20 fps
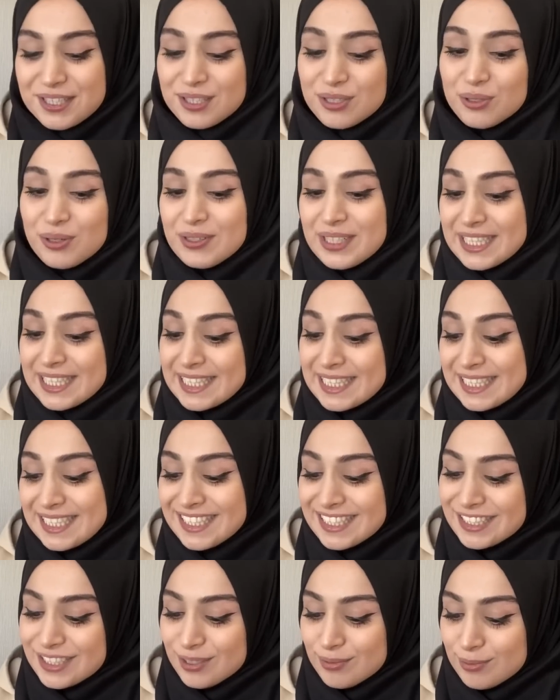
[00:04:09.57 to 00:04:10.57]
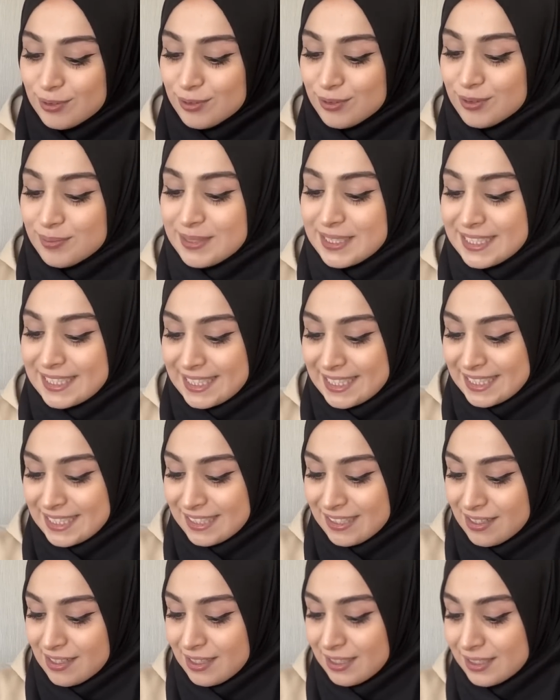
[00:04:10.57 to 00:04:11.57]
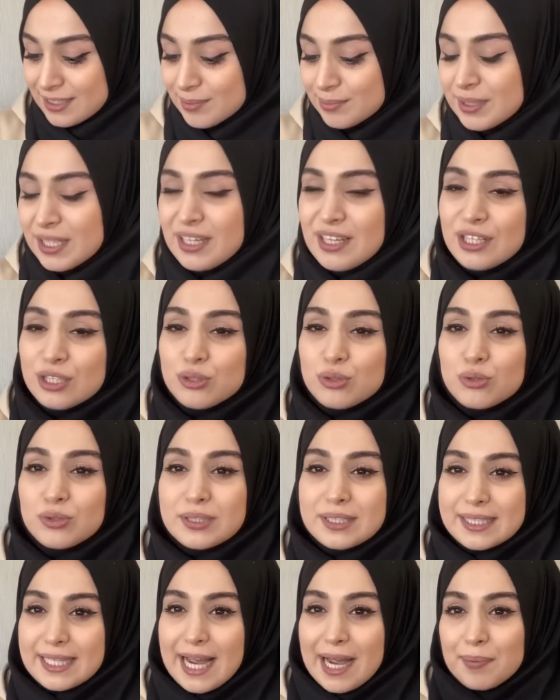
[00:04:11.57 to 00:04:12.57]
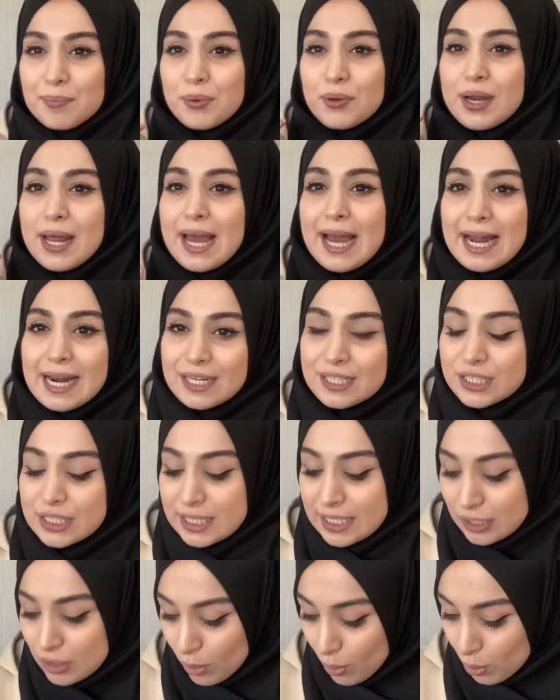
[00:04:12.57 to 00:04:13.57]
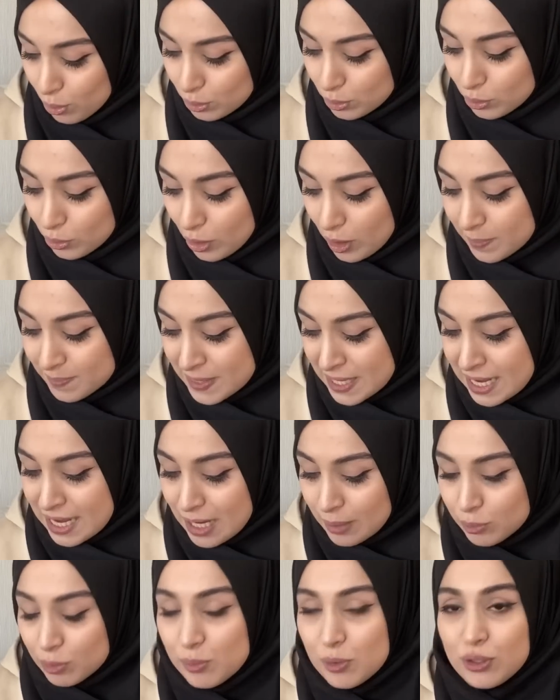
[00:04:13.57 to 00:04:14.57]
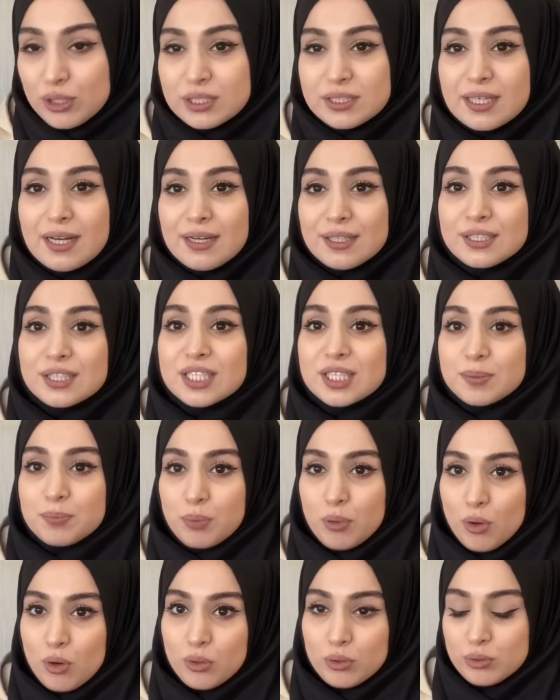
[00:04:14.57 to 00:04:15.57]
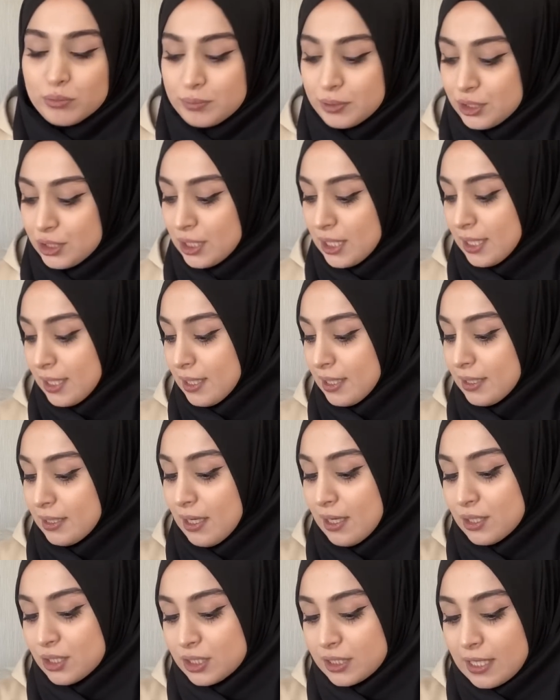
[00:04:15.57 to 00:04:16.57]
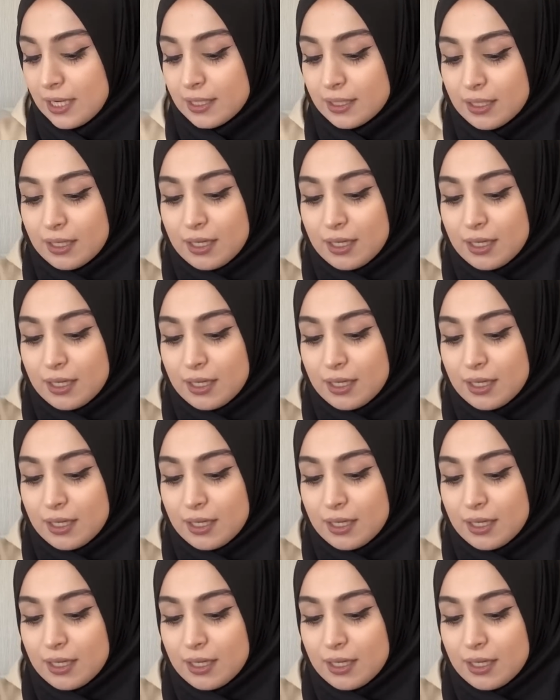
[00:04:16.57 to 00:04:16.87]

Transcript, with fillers: Sonra siyahını buldum. Siyahını aldım. Çünkü siyah böyle her şeyle oluyor. Bu böyle daha spor bir şey arkadaşlar.